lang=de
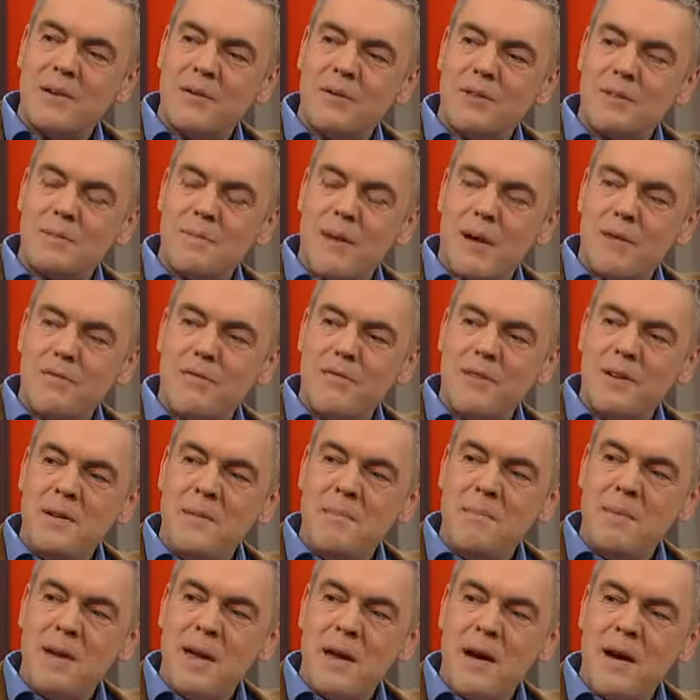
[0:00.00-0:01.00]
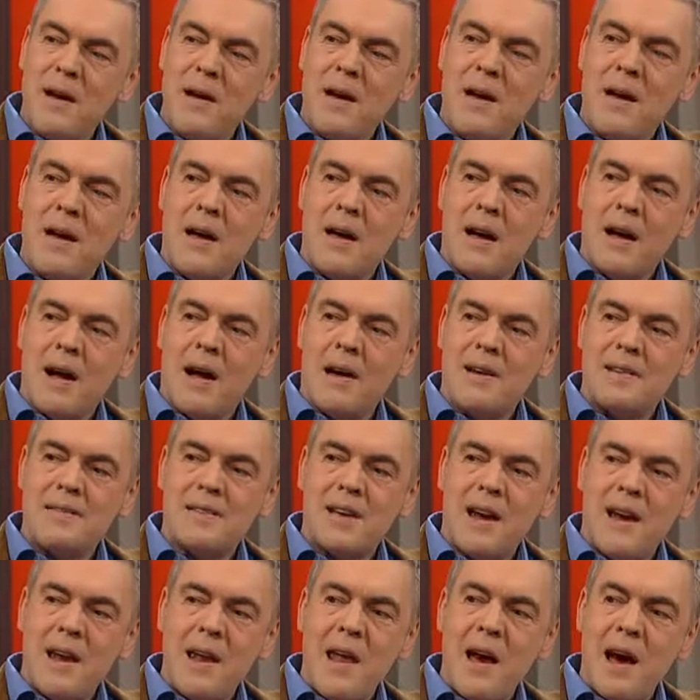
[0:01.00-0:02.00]
äh, und zwar viel mehr
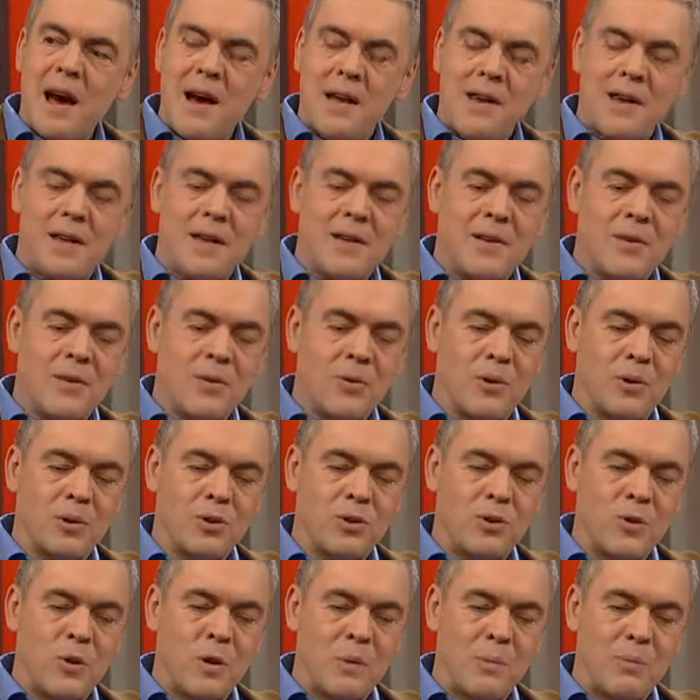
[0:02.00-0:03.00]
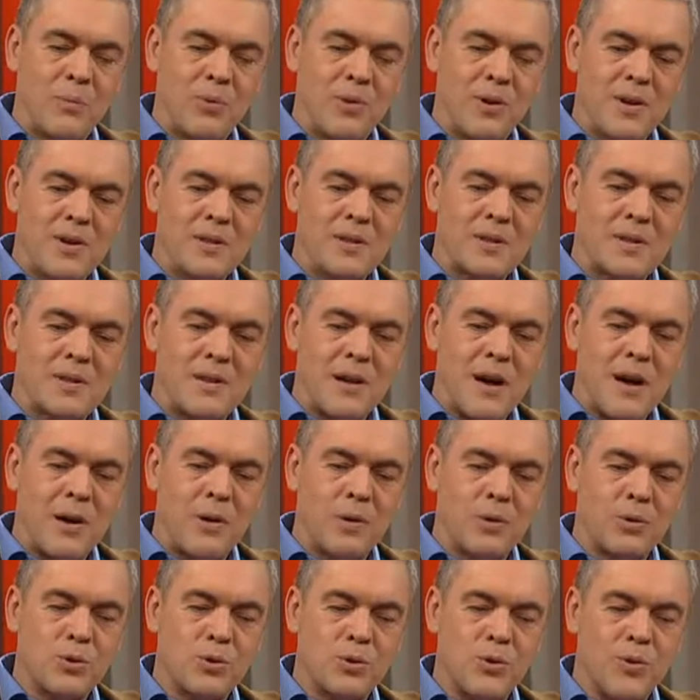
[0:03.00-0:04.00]
als alle anderen deutschen Komponisten,
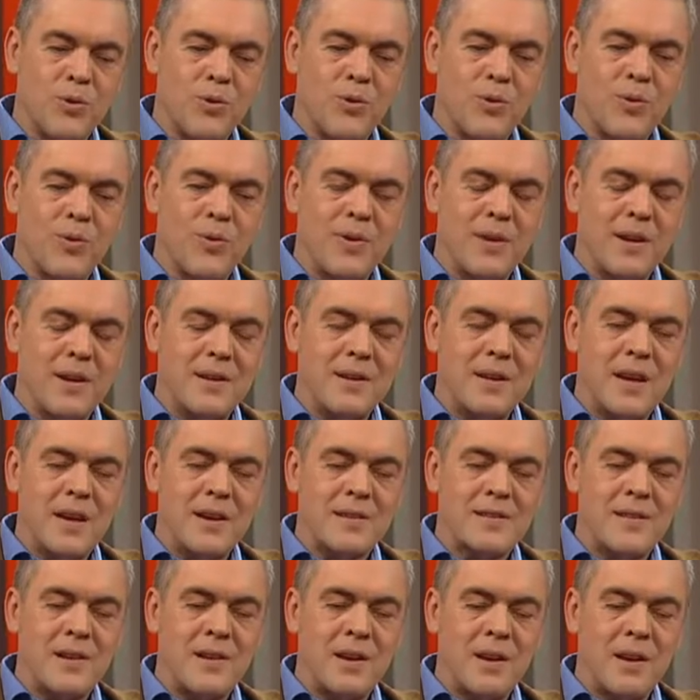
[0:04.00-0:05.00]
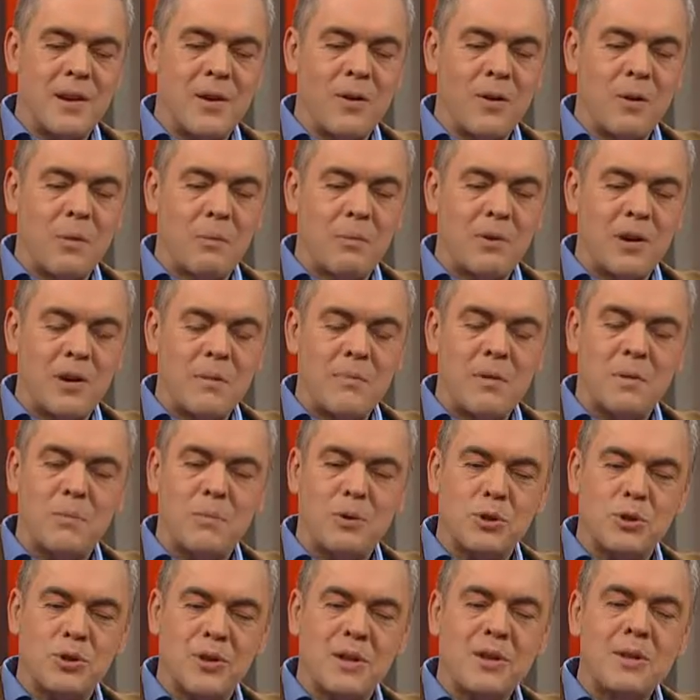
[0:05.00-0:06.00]
Arrangeure oder Texter, die den Grand Prix mit
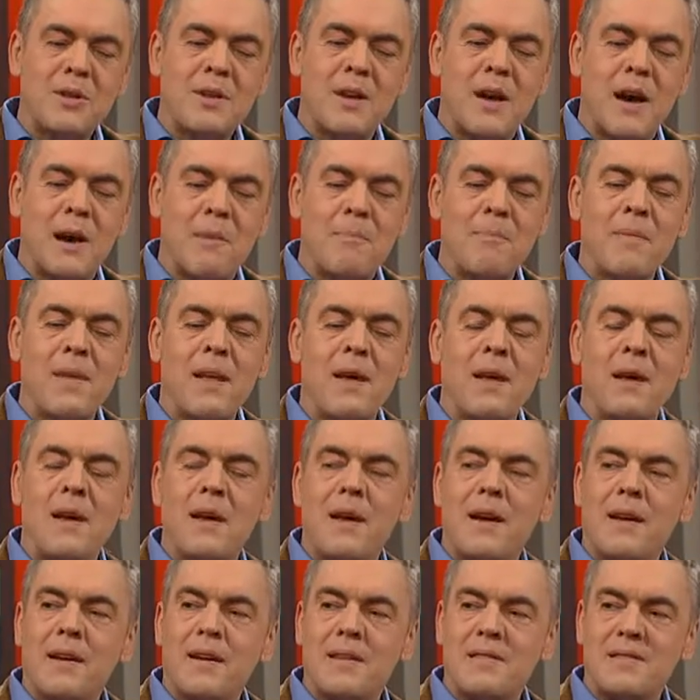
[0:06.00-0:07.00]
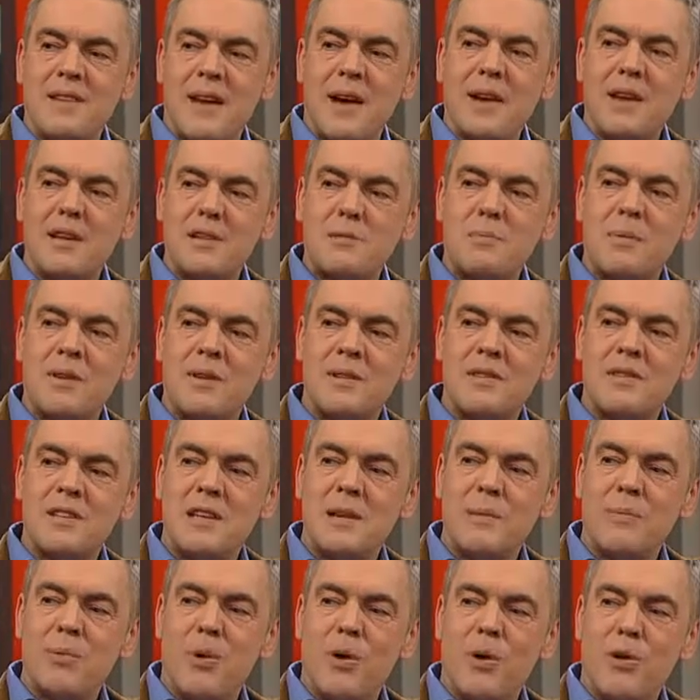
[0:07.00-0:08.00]
bestritten haben, dass er das
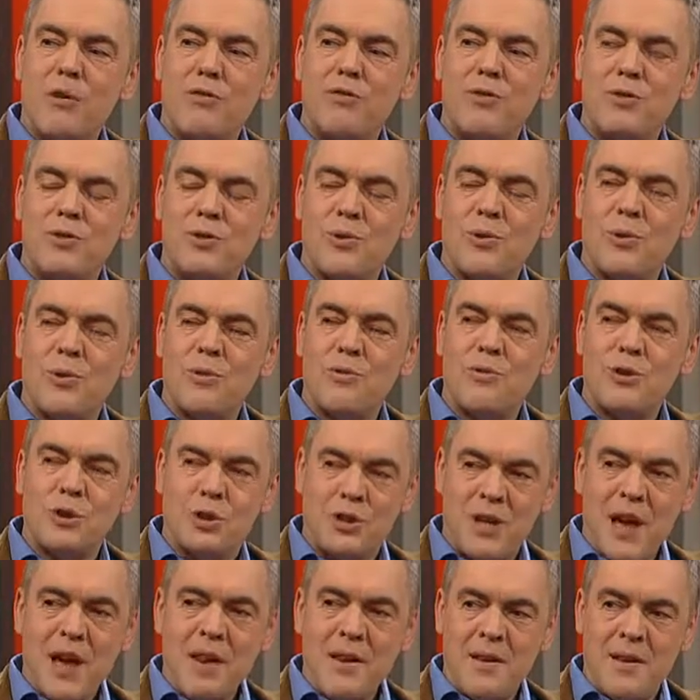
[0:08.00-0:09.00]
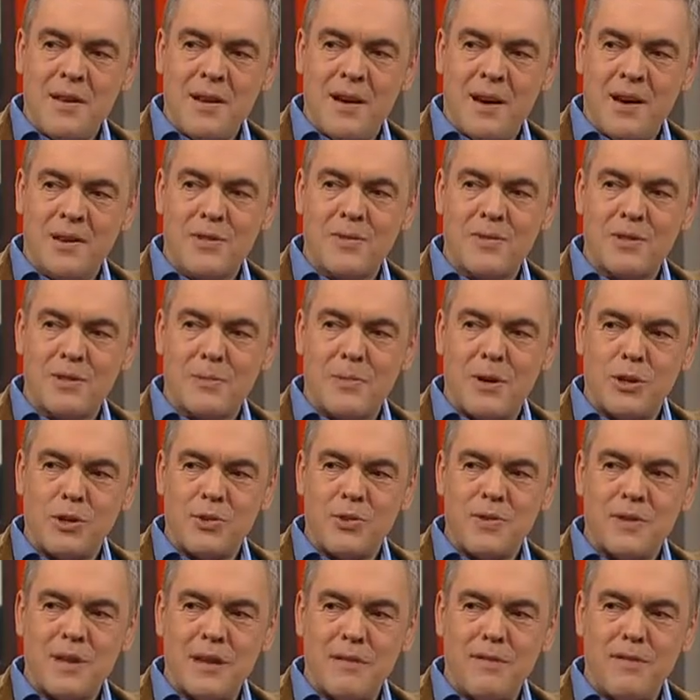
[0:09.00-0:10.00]
Prinzip Eurovision verstanden hat. Und zwar
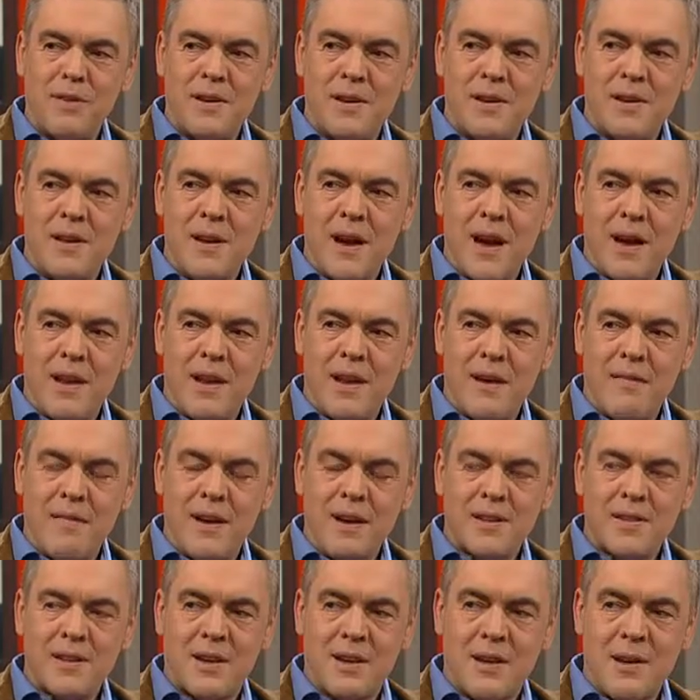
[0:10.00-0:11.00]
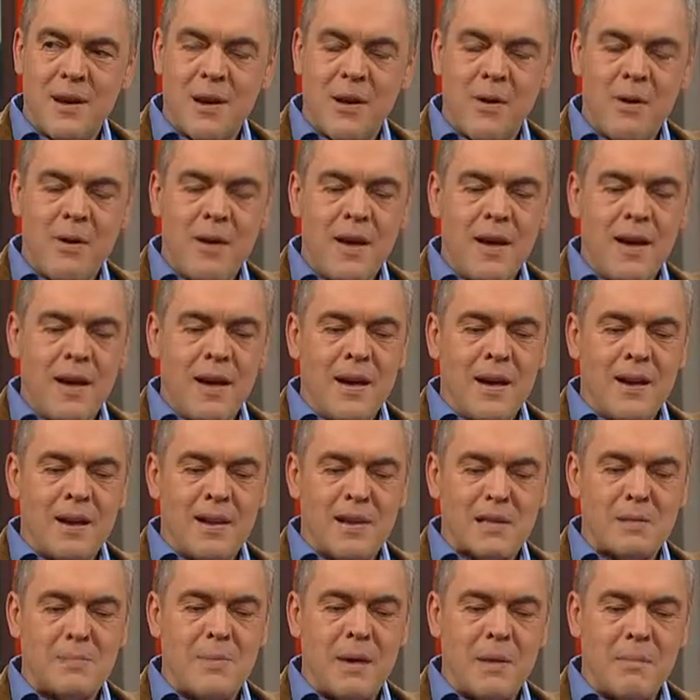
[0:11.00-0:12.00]
schon seit vielen Jahren. Er weiß genau,
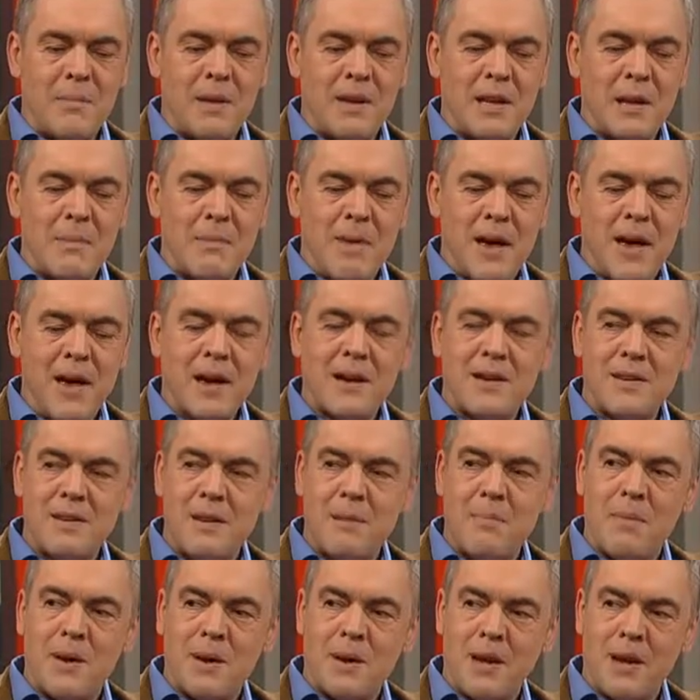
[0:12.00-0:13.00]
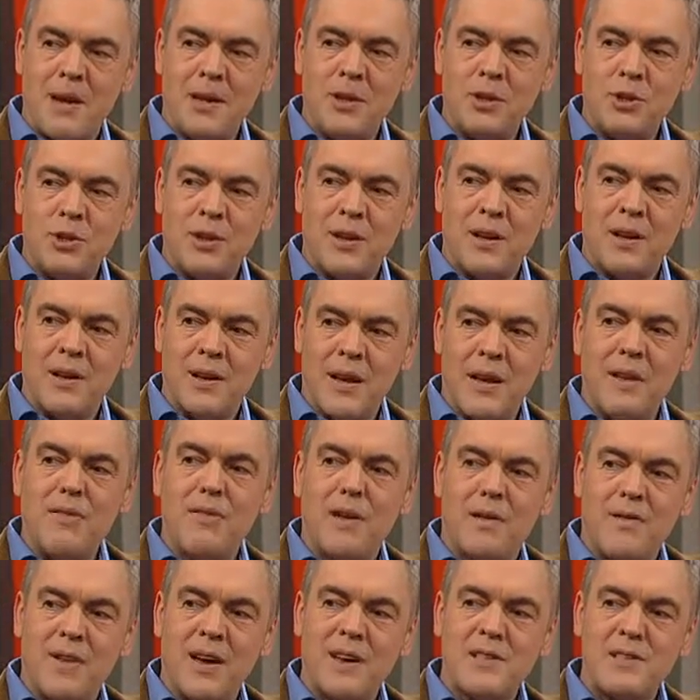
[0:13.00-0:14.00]
dass man mit dem Act, den man da hinschickt, nicht
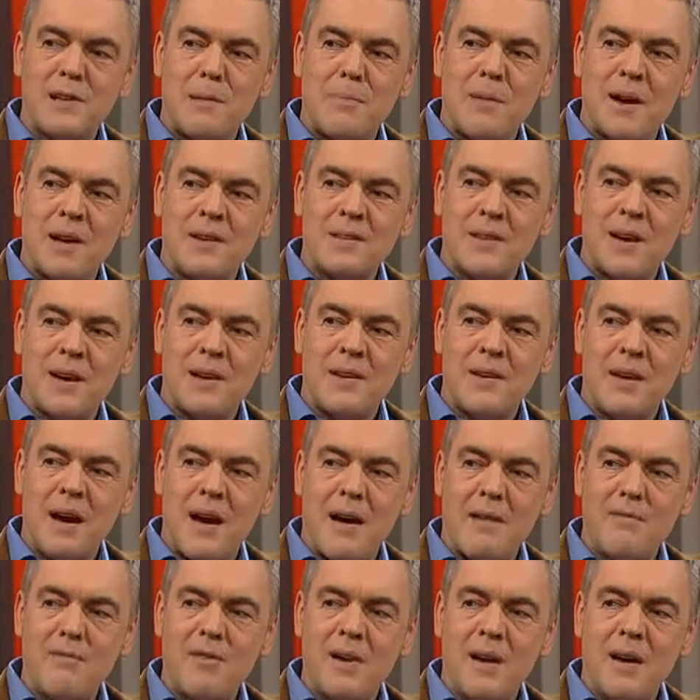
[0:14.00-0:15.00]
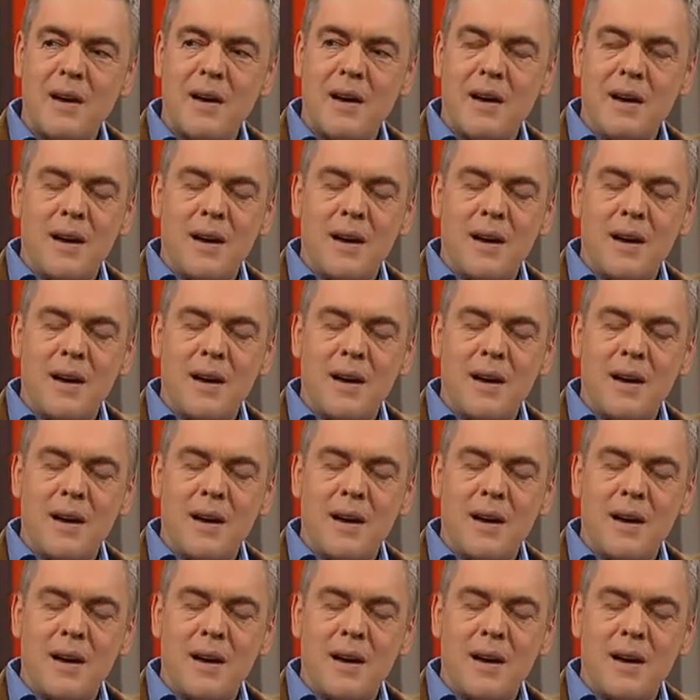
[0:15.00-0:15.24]
verwechselbar sein darf,